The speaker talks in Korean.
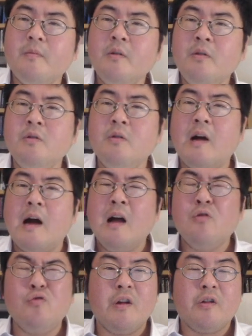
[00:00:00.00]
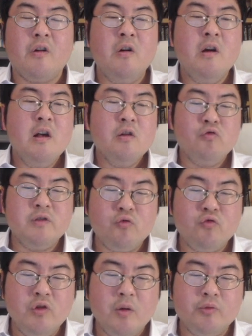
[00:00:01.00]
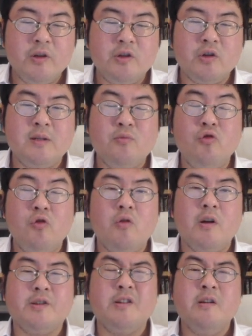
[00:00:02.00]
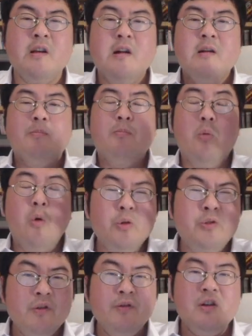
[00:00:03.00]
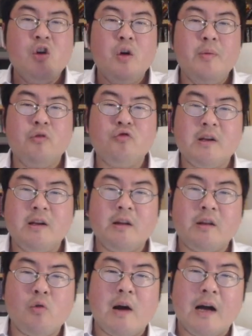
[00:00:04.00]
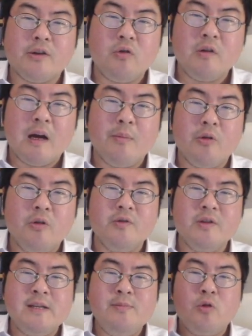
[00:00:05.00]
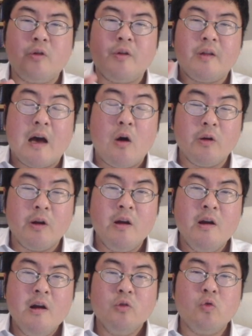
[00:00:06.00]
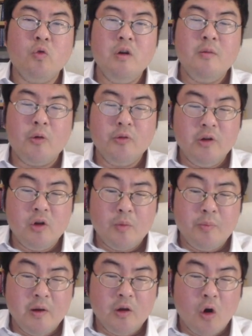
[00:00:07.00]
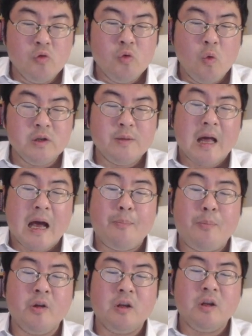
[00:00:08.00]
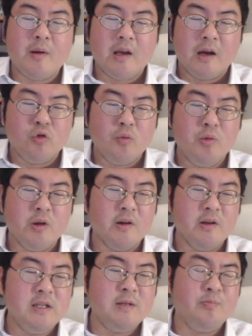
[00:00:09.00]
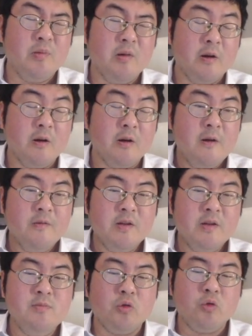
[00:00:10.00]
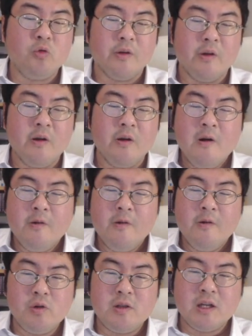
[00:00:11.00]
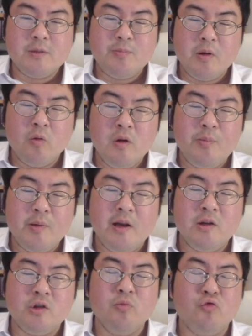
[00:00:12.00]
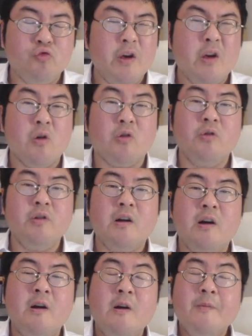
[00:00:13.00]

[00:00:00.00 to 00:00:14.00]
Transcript: 그 한국에서 99년부터 2019년까지 모든 기업에 투자를 했다고 가정을 하면은 11월에서 4월에 돈을 버는 기업이 겨우 54%밖에 안 됩니다. 20, 에, 20년 동안에. 근데 보시다시피 손익비가 1.9예요. 그러니까